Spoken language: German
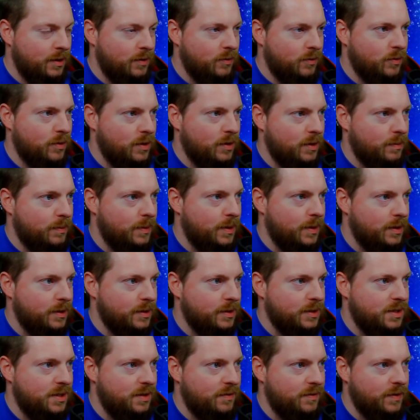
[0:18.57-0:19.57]

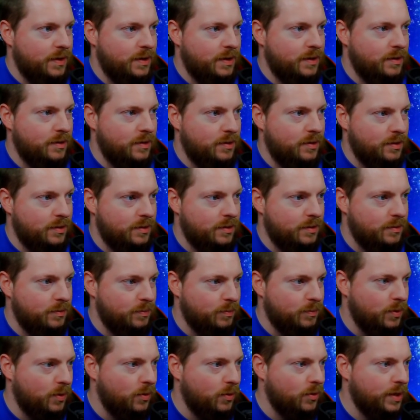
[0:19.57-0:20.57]
wunderbares Event,
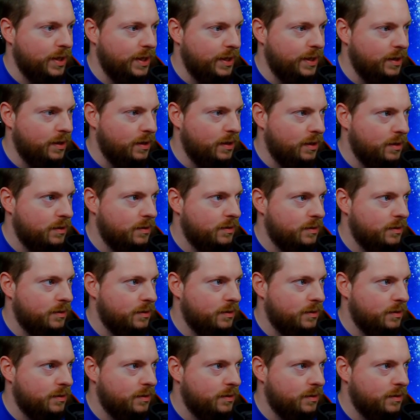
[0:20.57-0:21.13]
braucht jeder.